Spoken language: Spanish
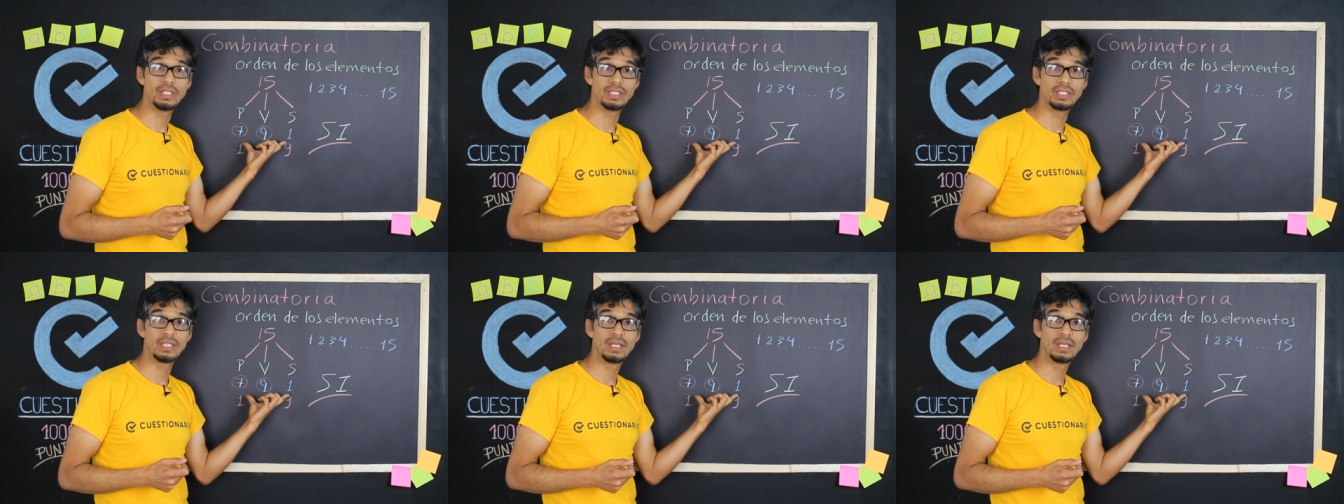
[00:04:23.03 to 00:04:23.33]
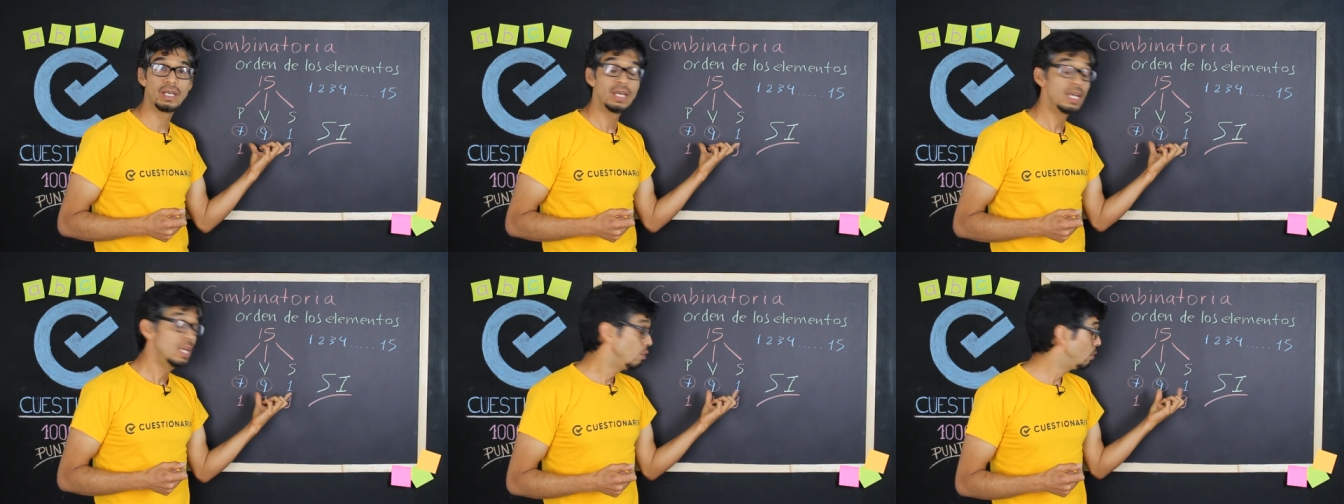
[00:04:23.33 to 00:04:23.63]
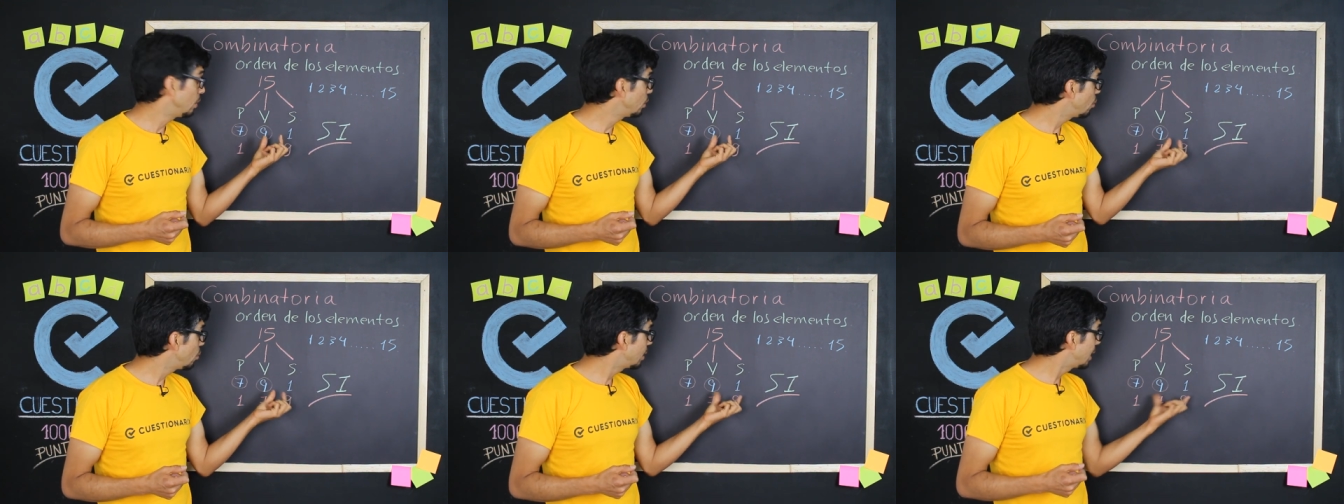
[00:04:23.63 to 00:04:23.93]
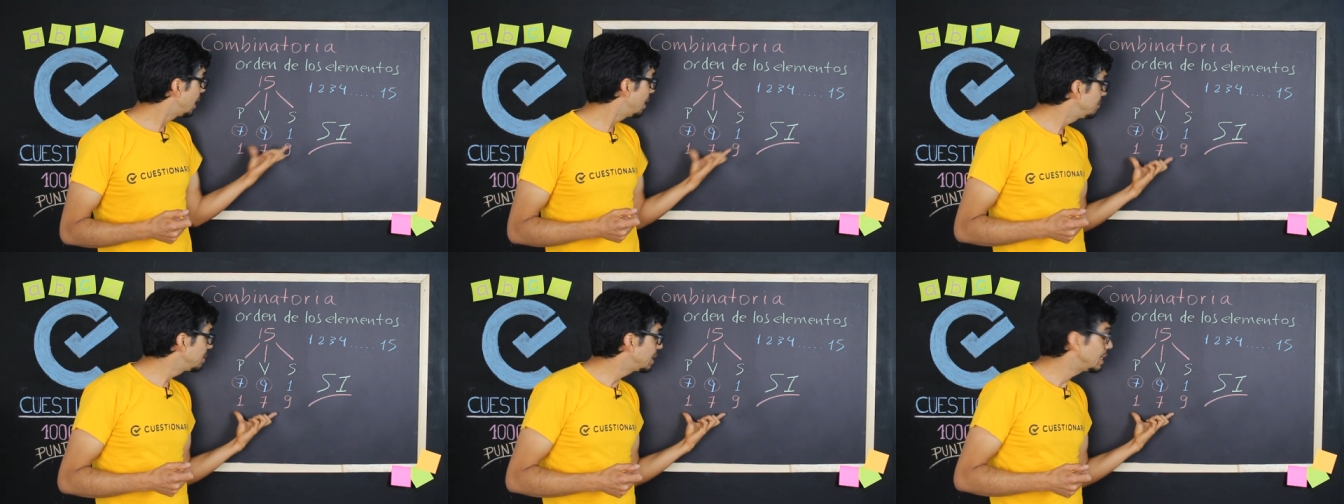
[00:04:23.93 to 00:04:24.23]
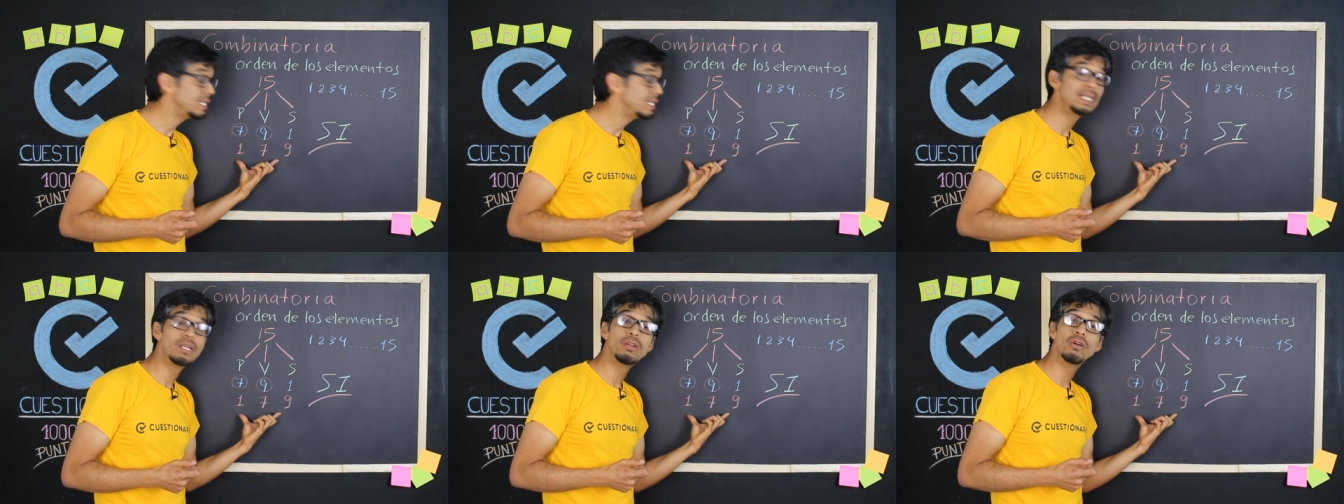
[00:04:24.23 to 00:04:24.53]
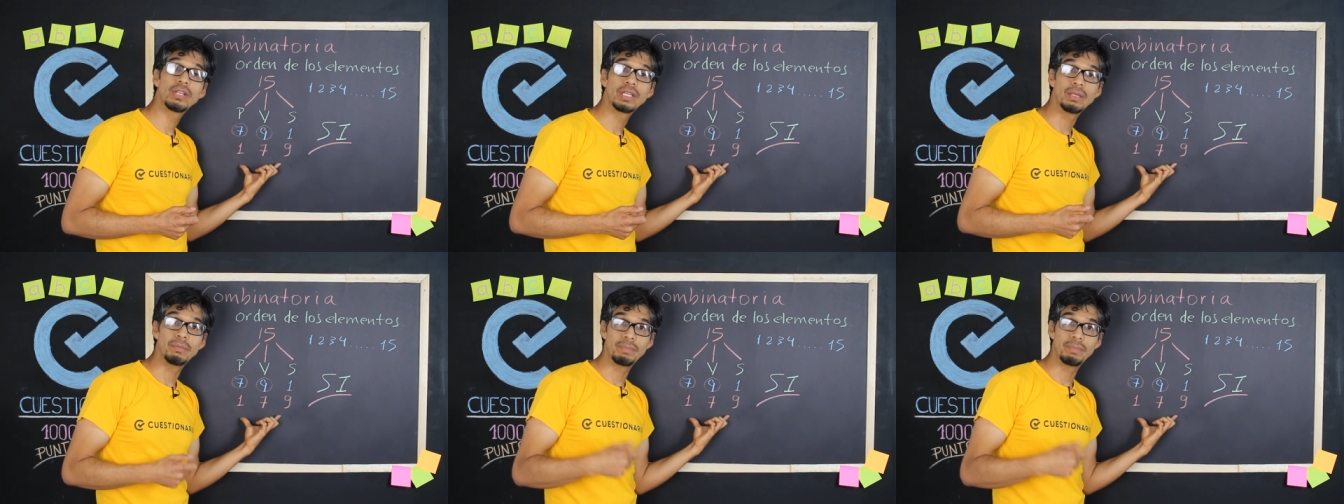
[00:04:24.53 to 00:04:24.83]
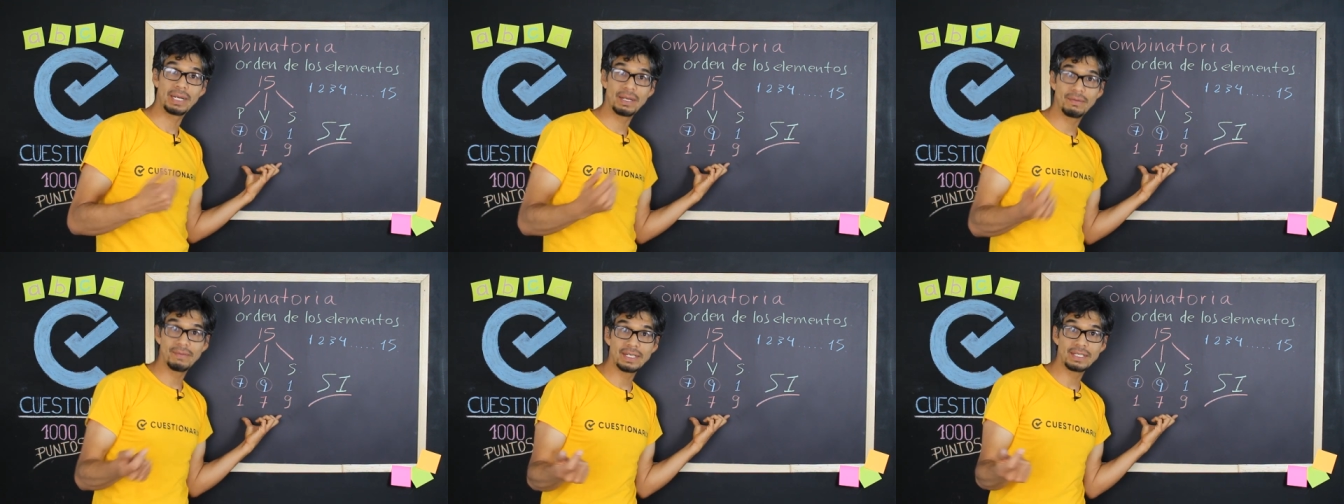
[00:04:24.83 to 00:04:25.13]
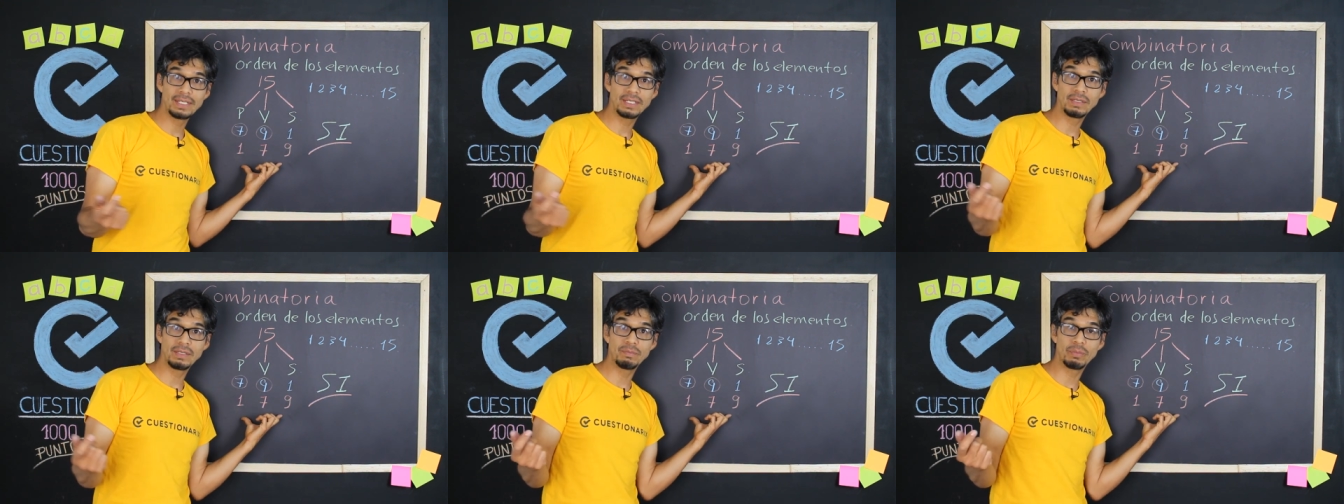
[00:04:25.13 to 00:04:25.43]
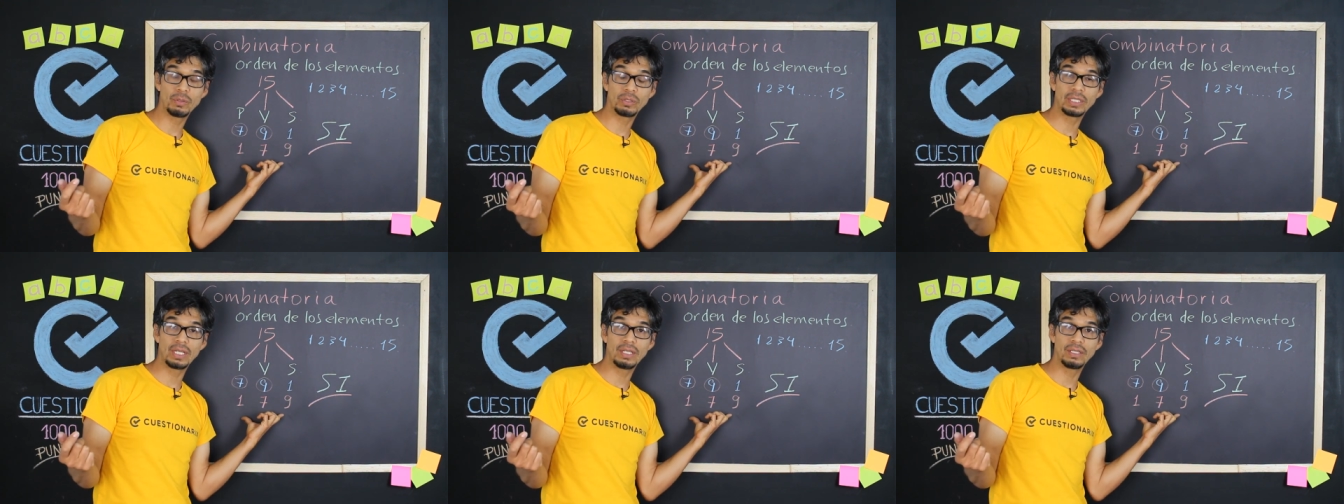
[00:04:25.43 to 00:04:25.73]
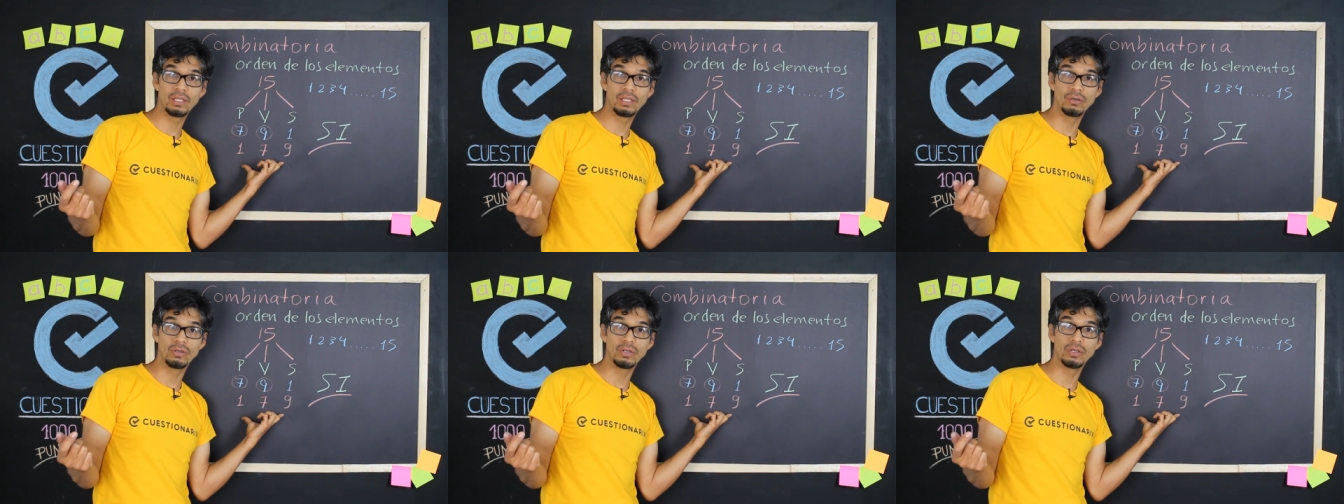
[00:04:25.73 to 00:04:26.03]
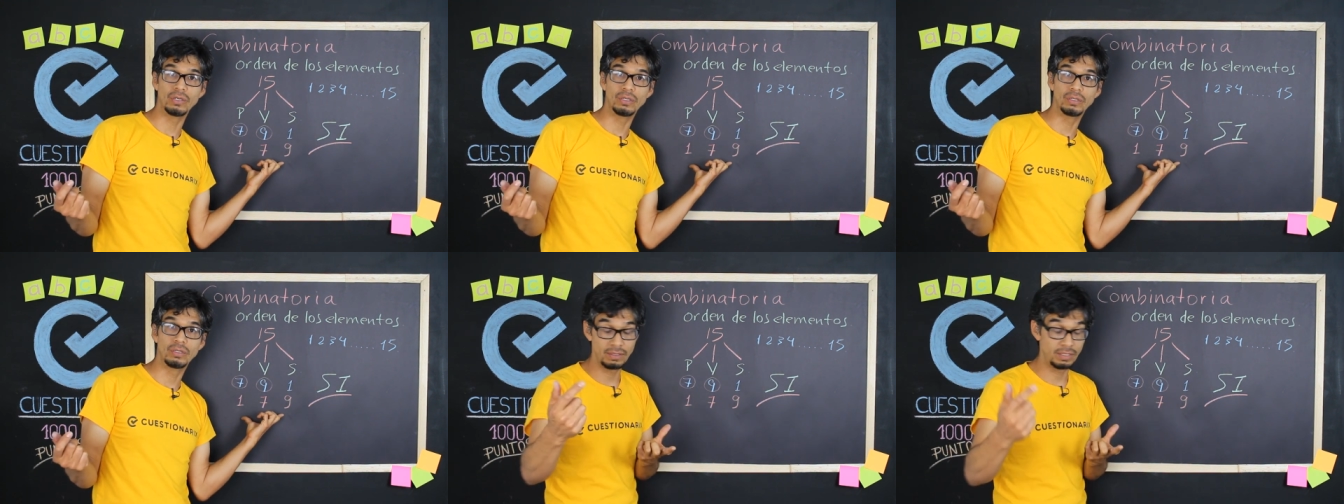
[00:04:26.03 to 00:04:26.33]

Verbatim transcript: hice. Luego cámbiales el orden para ver si es importante o no.